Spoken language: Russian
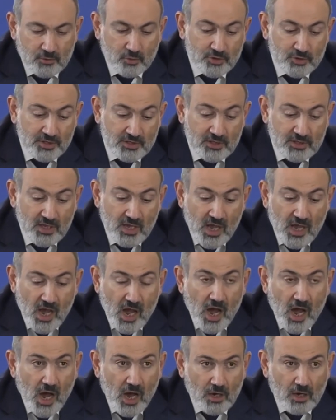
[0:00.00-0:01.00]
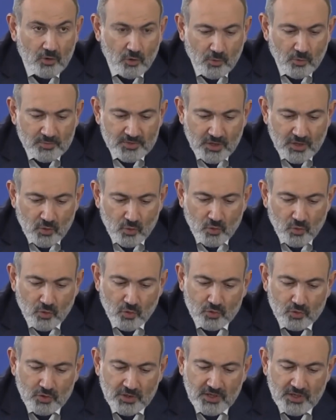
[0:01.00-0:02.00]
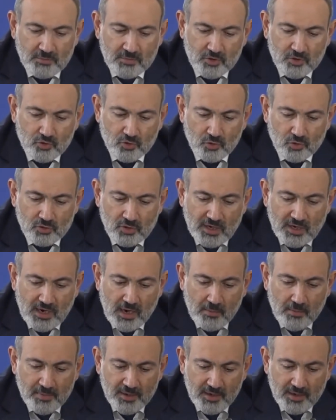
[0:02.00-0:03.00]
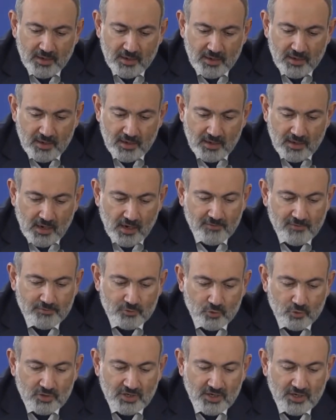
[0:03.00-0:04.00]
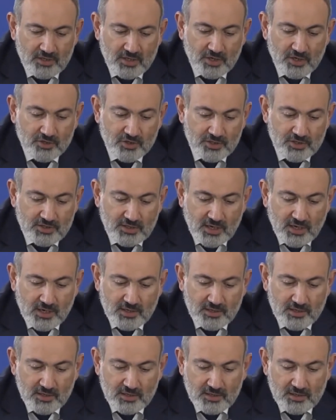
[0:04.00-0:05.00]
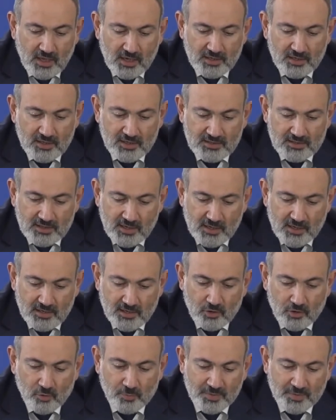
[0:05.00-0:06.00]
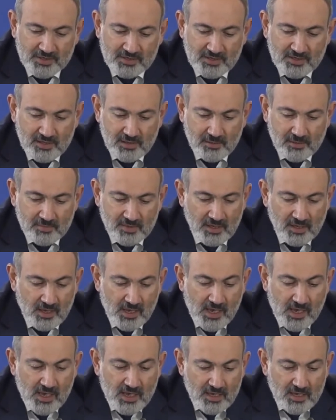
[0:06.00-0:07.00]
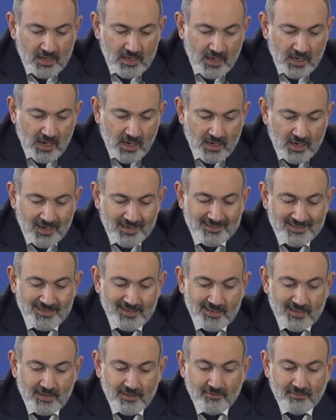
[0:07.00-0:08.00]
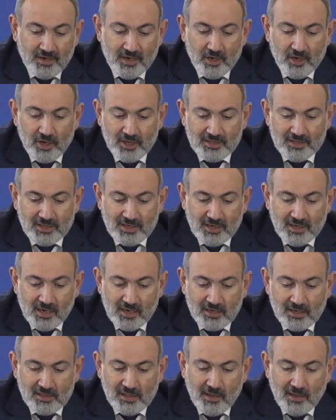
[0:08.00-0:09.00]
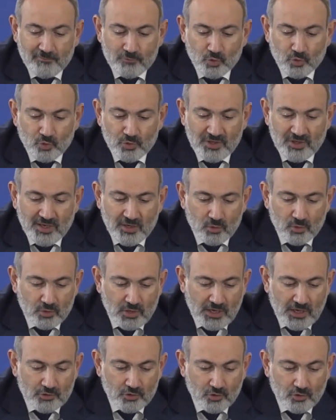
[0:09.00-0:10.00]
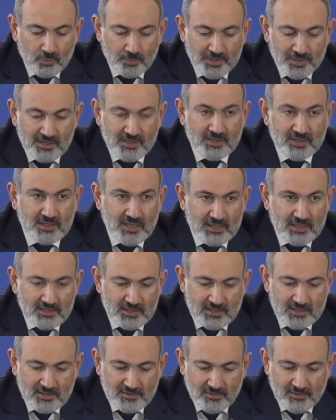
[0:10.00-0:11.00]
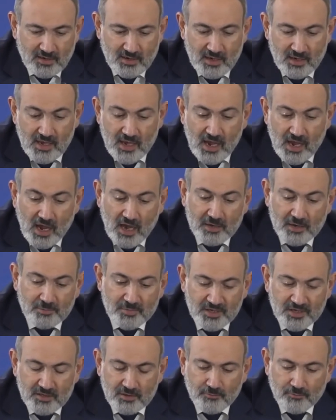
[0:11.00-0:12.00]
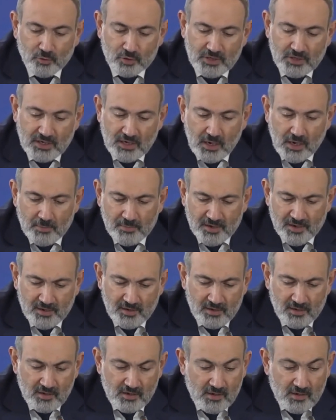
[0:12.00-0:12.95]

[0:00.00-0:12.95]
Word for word: наносят огромный урон имиджу ДКБ как внутри нашей страны, так и за ее пределами. И я расцениваю это как главную неудачу председательства Армении в ОДКБ.